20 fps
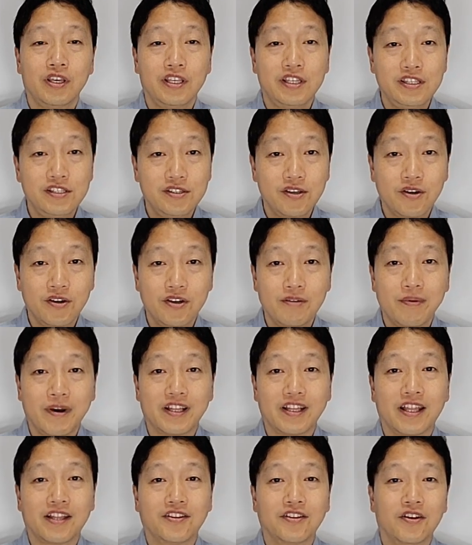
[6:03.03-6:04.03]
인정을
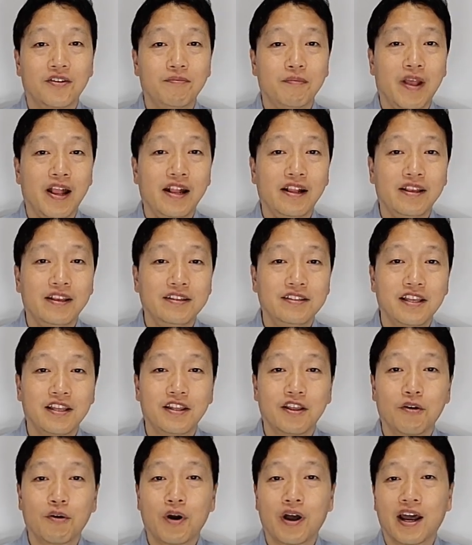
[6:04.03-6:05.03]
받았던
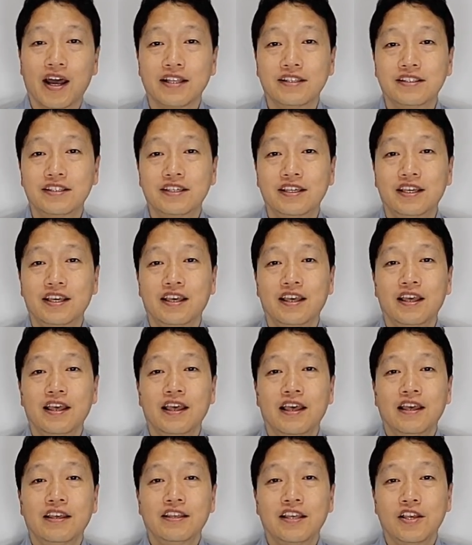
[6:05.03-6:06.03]
멜기세덱과 같이
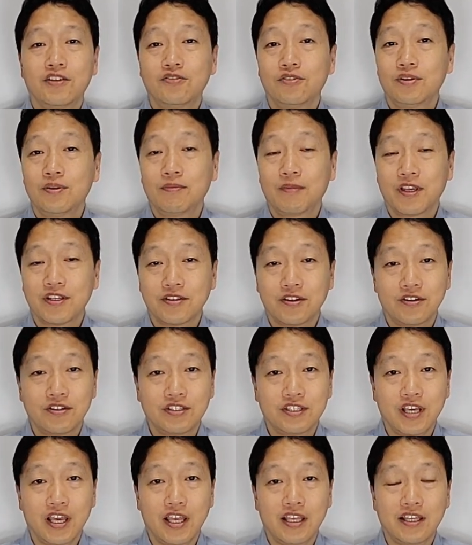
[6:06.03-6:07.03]
예수님께서는
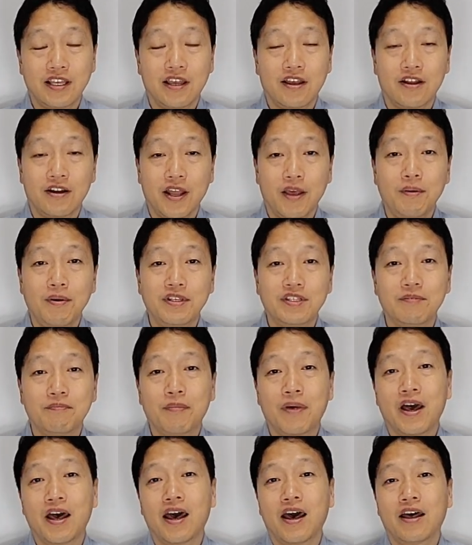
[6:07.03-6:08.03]
제, 레위
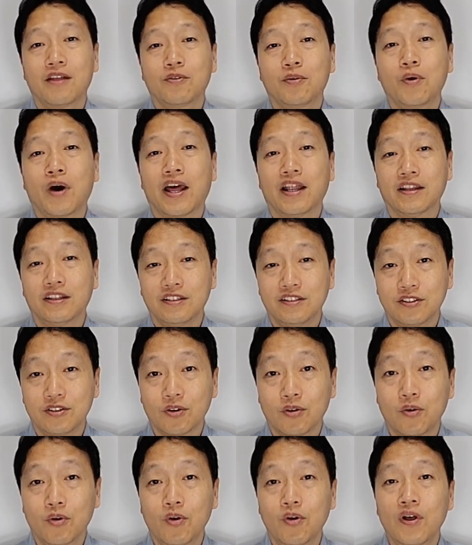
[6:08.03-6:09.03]
지파도
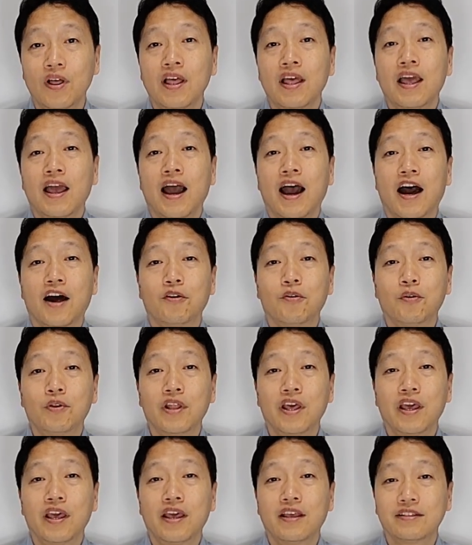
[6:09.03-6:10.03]
아니시고
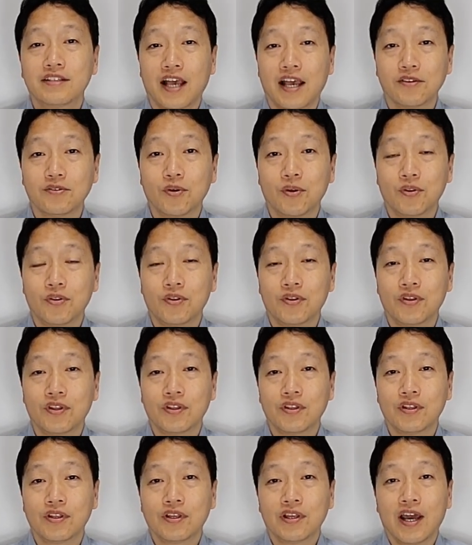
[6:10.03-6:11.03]
아론의 자손,
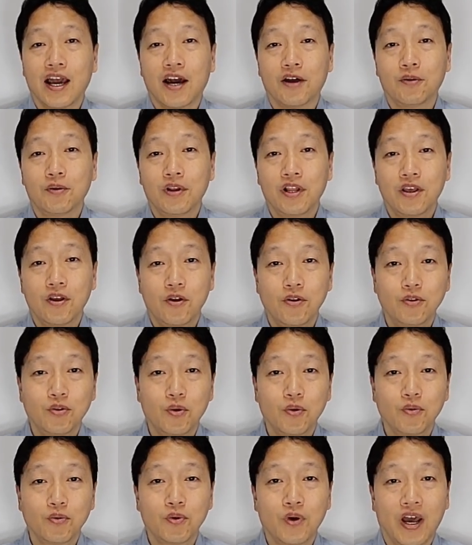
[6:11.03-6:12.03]
아론의
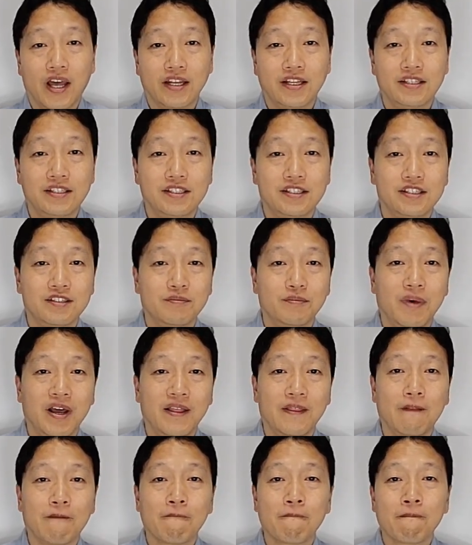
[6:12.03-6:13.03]
혈통도
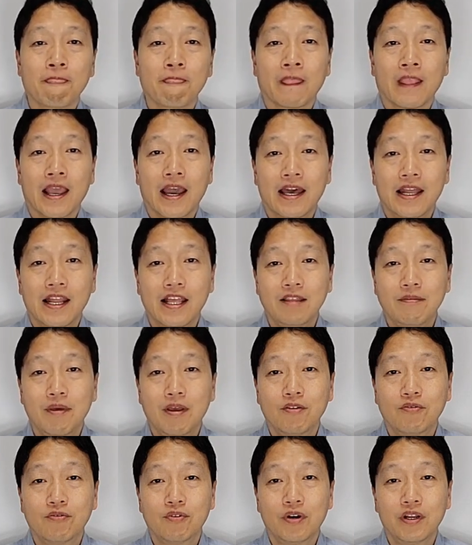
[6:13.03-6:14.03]
아니시지만
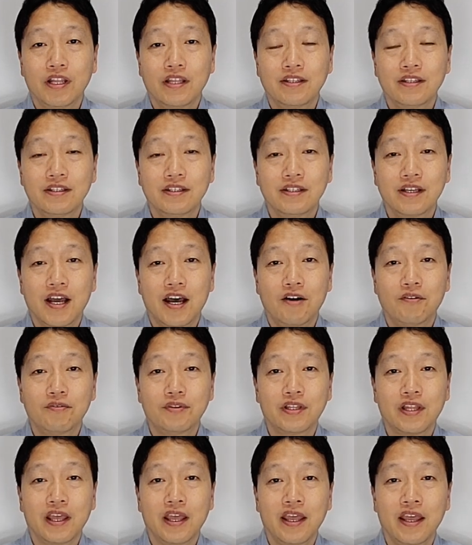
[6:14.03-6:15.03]
하나님의 구원의 뜻
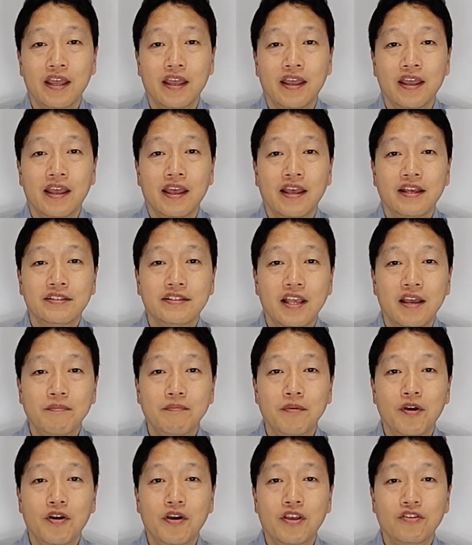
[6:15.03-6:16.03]
가운데
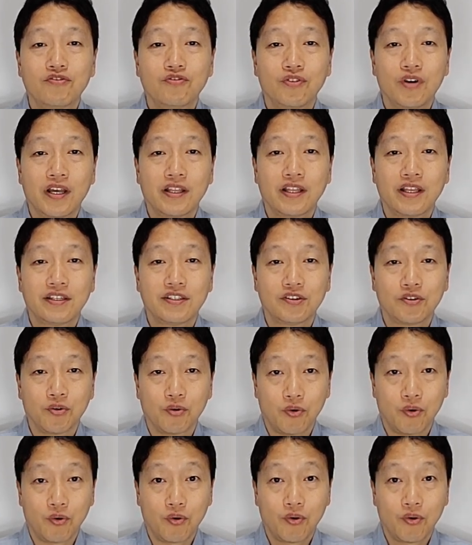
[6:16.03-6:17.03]
생명의 주가
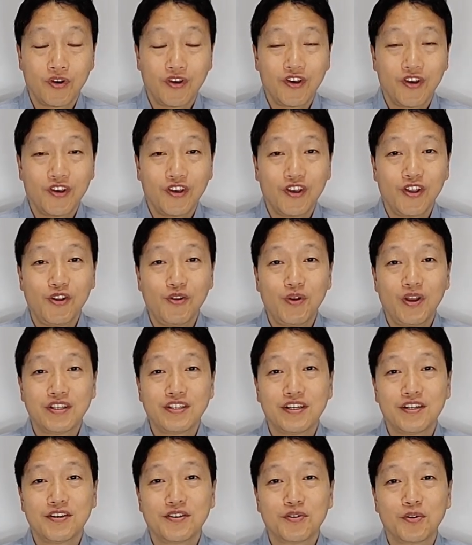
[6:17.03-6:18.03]
되시고 인류의
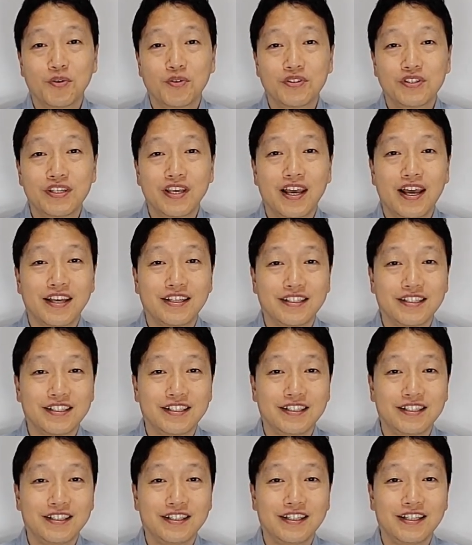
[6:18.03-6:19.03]
죄를
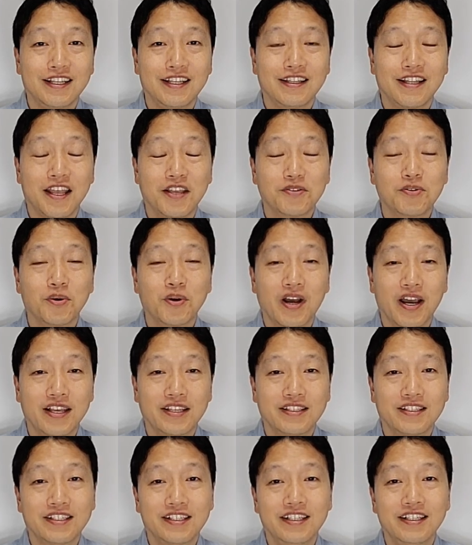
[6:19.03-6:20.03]
속죄하시는
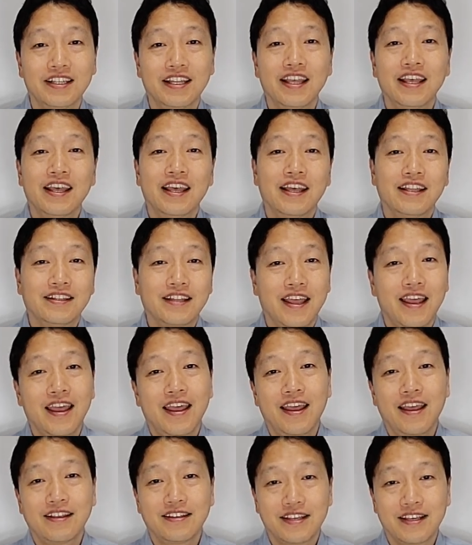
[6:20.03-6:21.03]
대속하시는
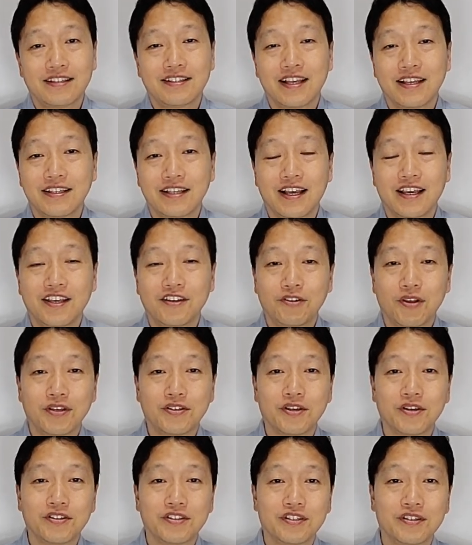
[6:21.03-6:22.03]
대제사장이
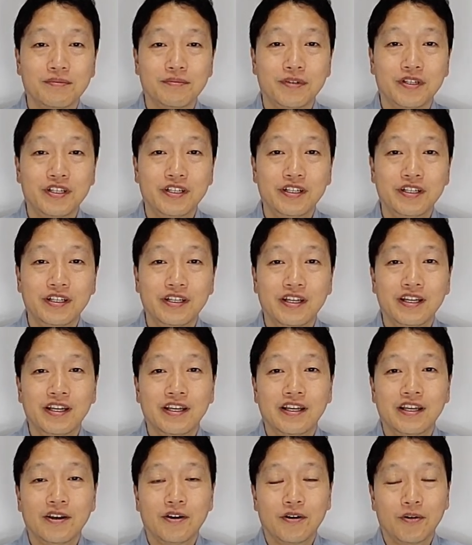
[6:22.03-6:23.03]
되셨음을
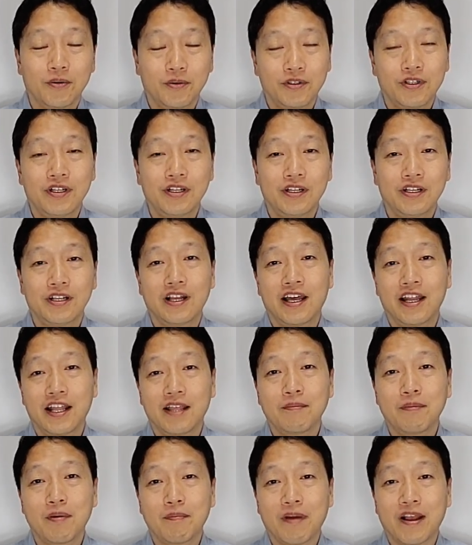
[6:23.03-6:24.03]
오늘
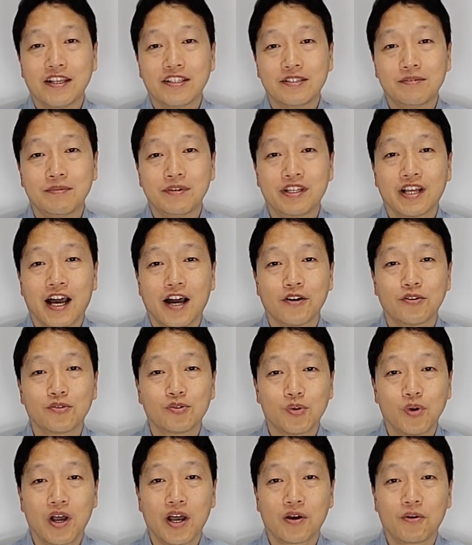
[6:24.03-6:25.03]
하나님의 말씀을
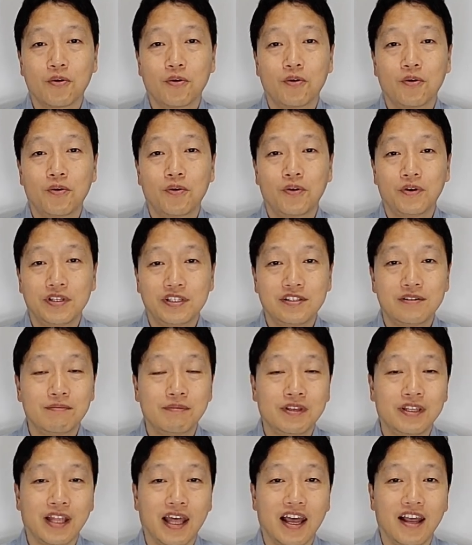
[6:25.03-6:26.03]
강조하고
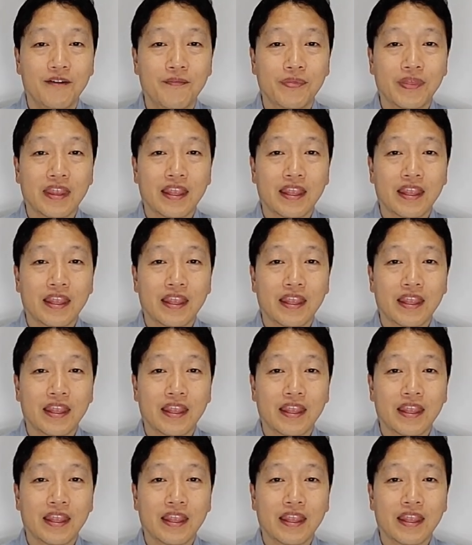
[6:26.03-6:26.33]
있습니다.